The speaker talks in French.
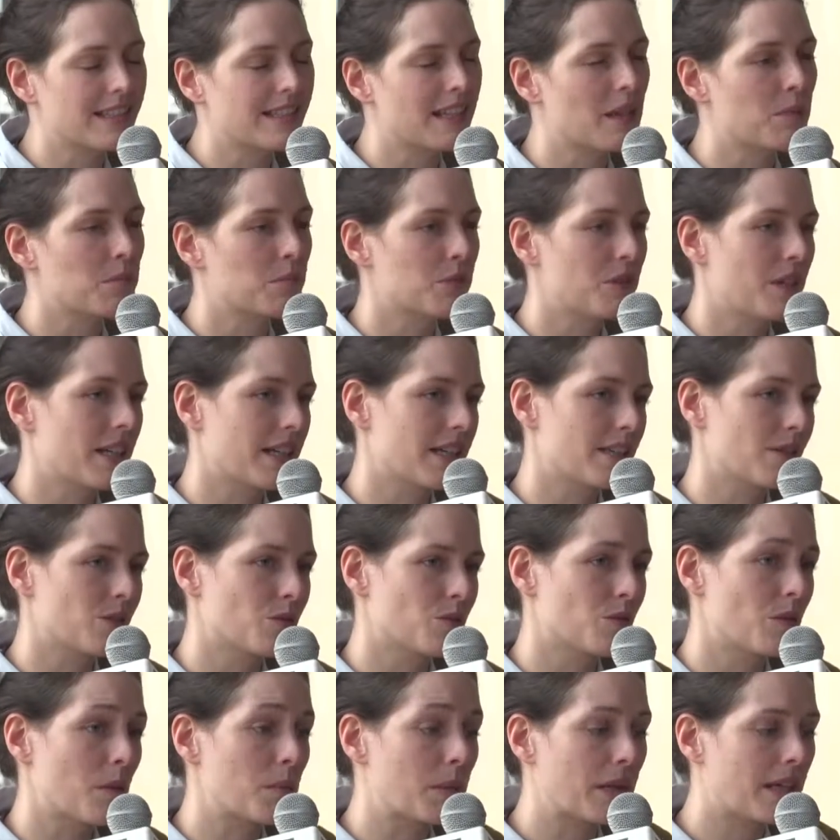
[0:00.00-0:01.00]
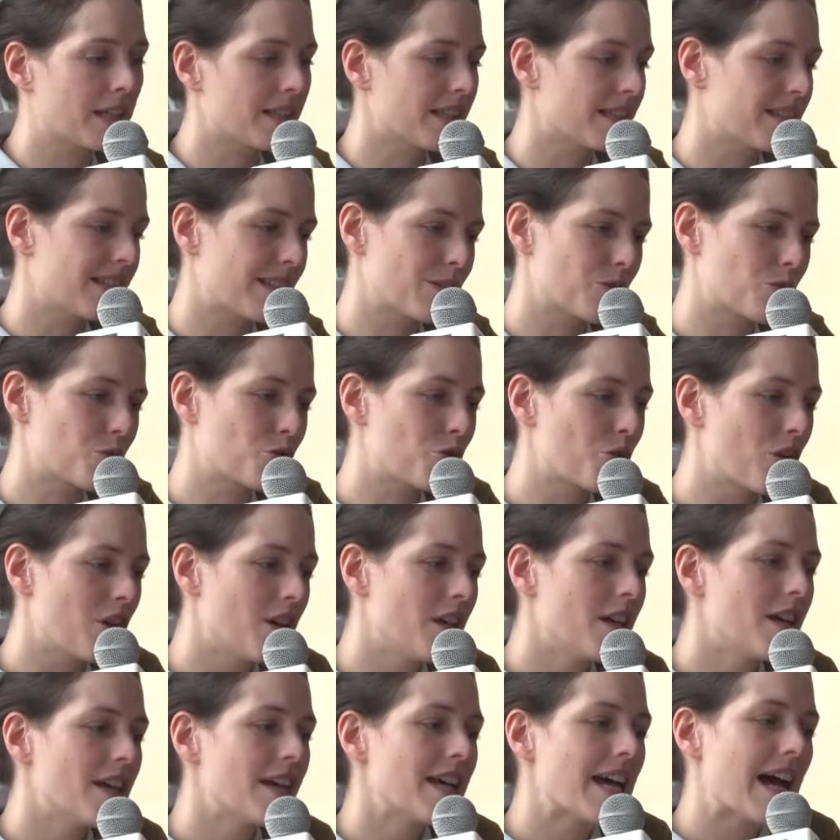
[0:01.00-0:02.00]
ça un peu la question. Après, c'est toujours.
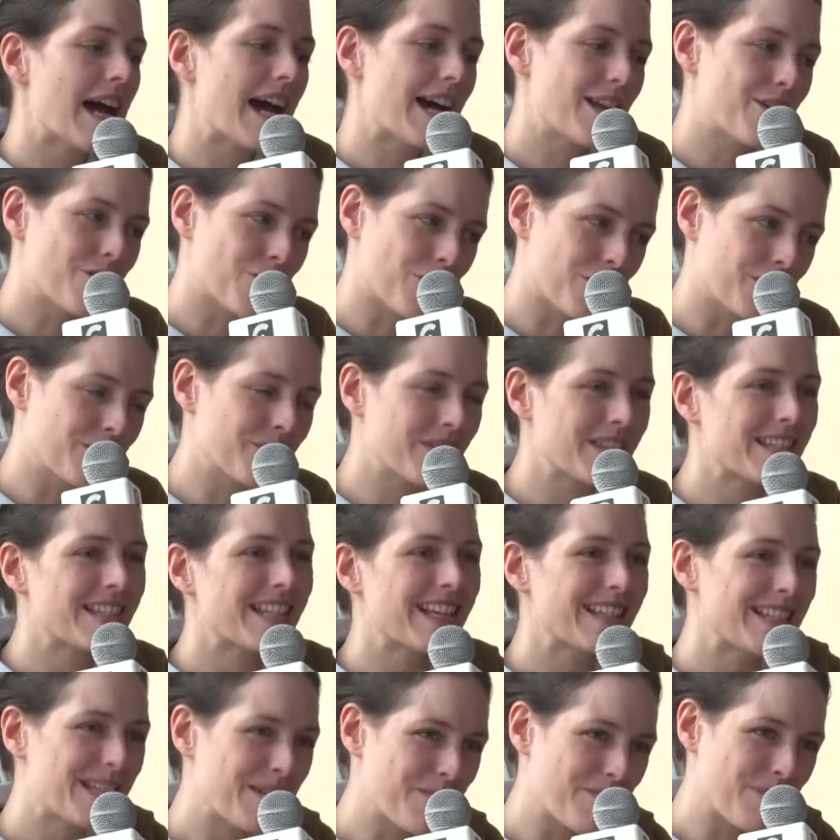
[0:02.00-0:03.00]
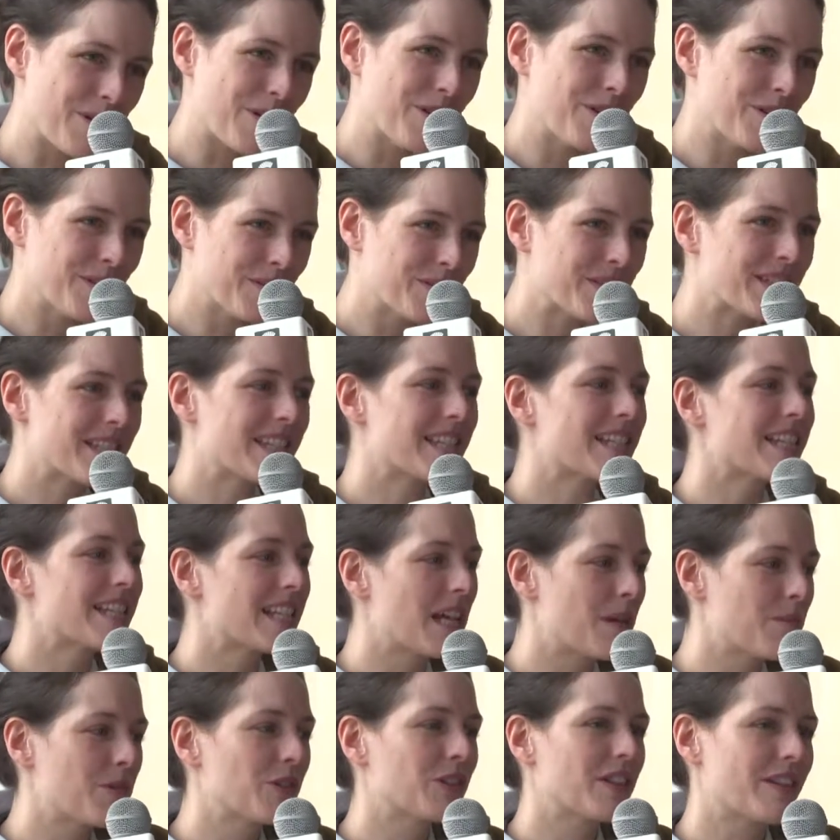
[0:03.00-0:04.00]
Alors, ça dépend. Si
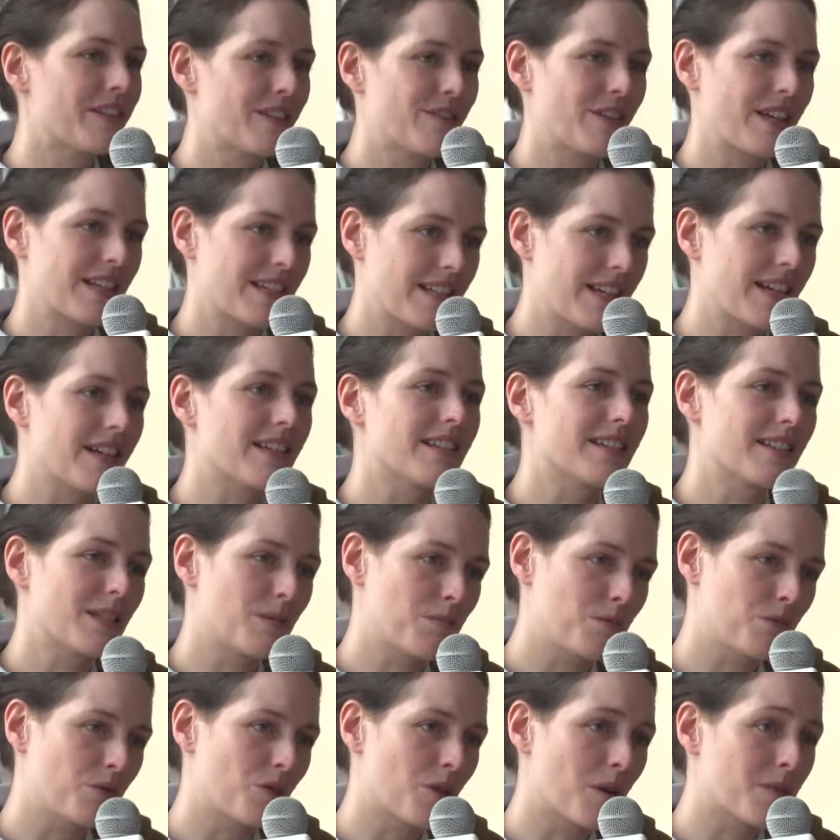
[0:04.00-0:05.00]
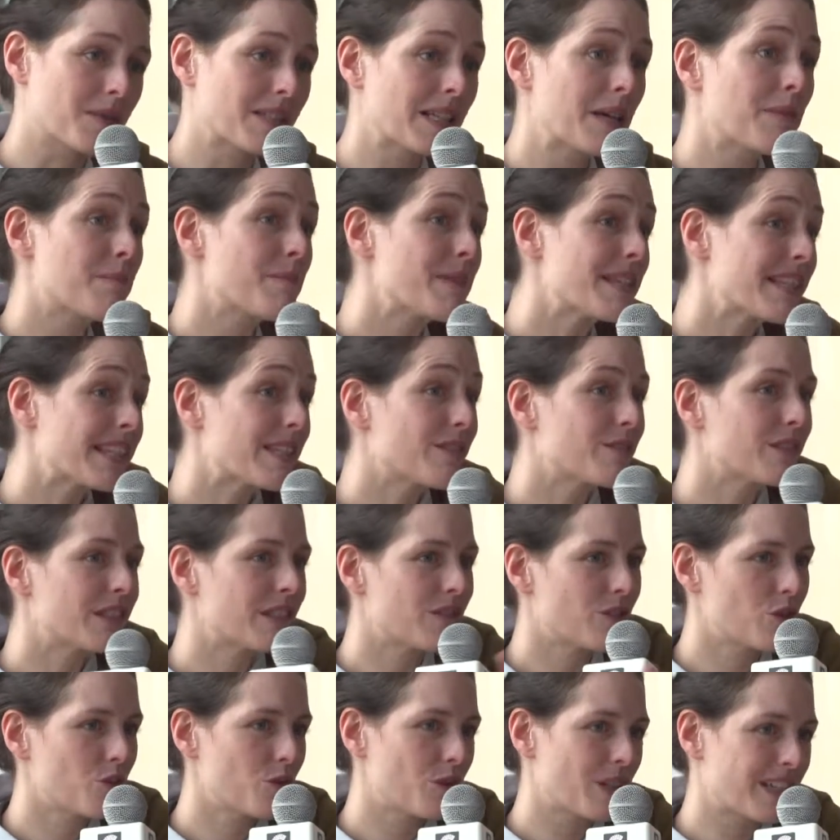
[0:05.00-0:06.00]
jamais on a de faire ça, c'est plutôt comme ça. Mais si vous avez
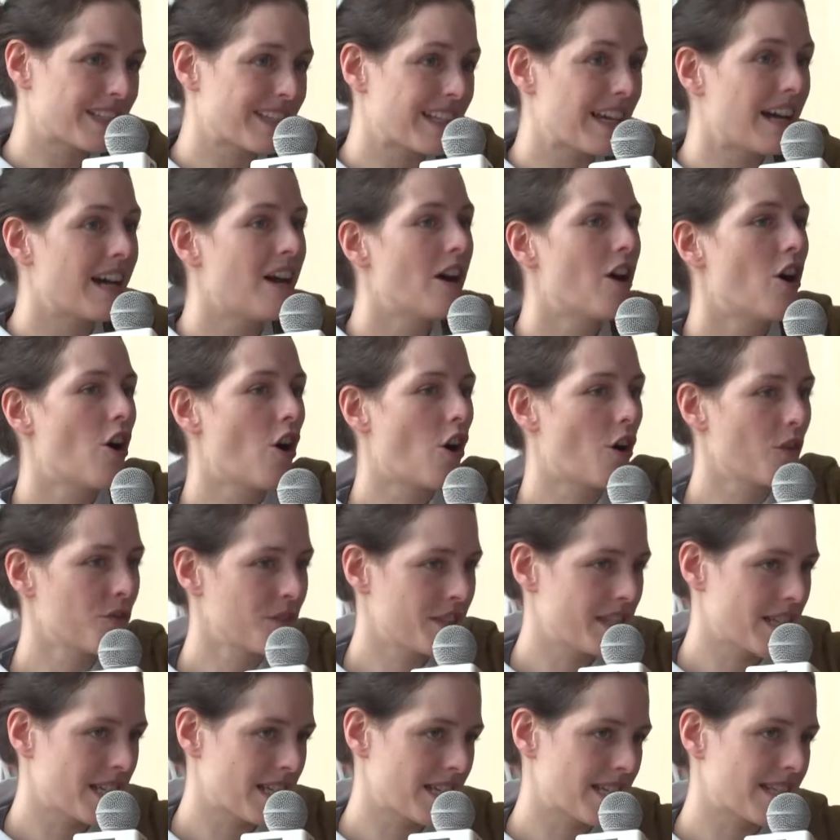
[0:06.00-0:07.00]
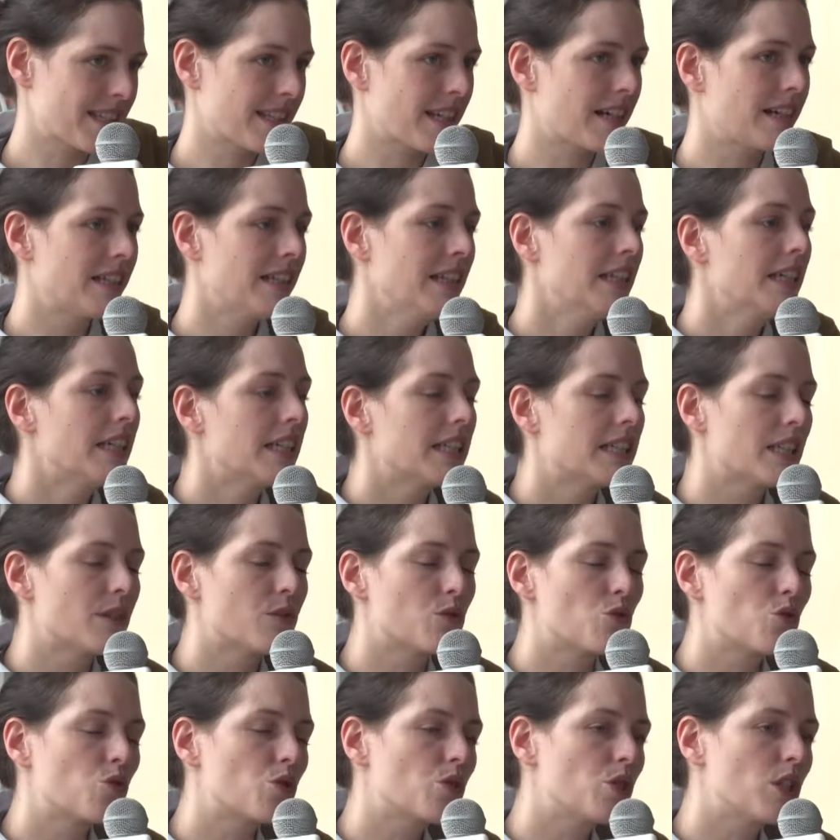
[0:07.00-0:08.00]
voulu faire ça, envisagez ça. Il y a
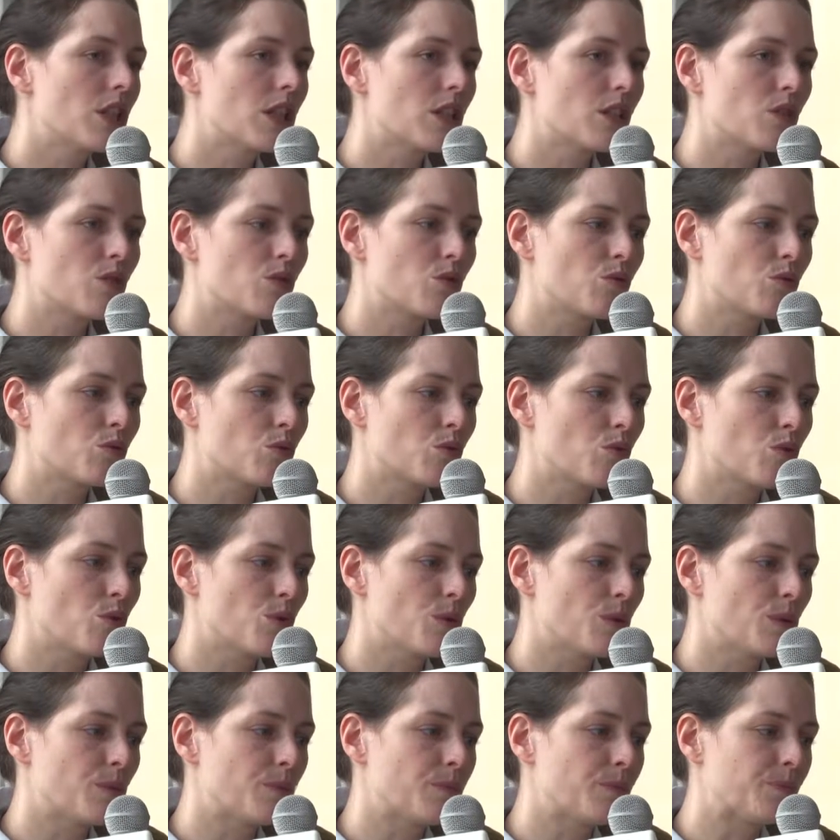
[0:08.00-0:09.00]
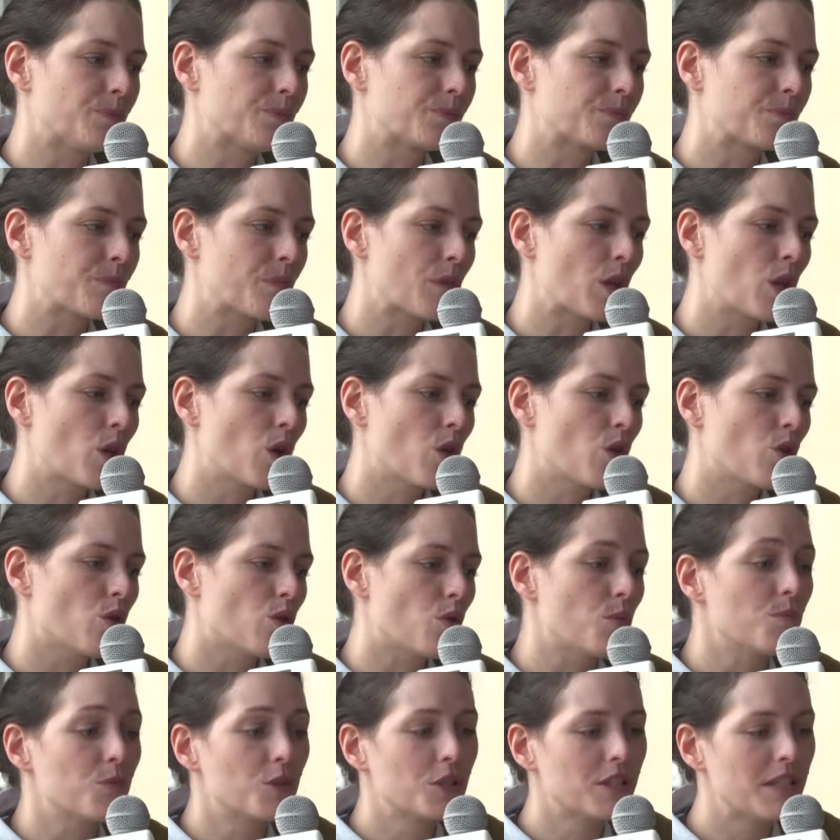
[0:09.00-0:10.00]
aussi des questions de
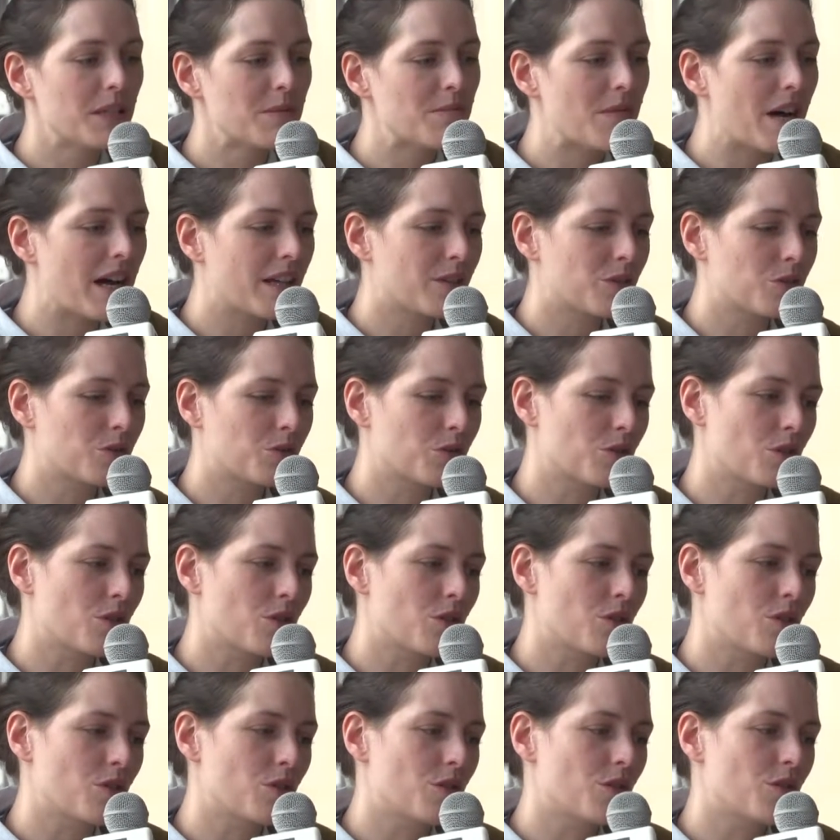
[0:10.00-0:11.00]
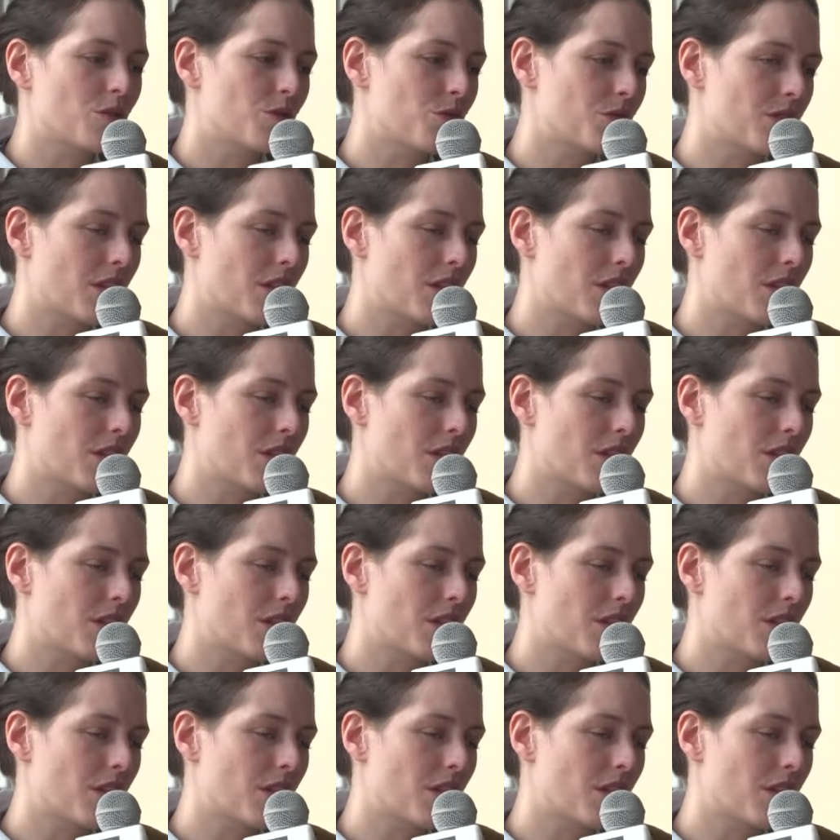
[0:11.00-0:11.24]
euh, petit débat sur euh, le